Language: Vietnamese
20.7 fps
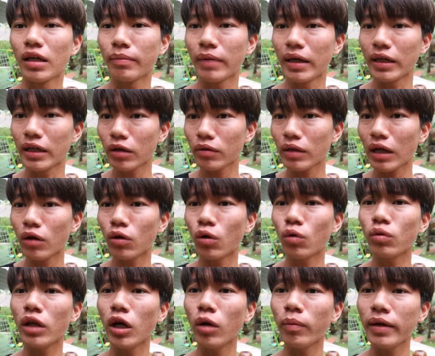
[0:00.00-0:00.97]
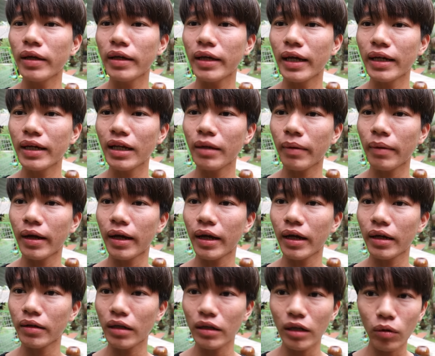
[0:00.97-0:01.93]
thì mày kêu tao thủ tiêu mấy kiện đi
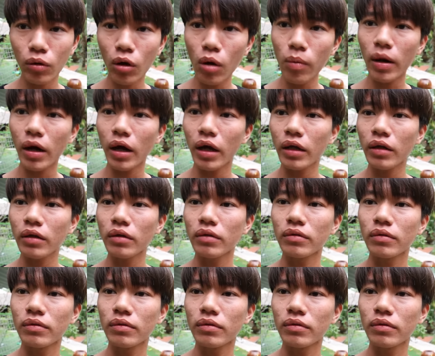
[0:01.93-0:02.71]
mà nên tao đốt rồi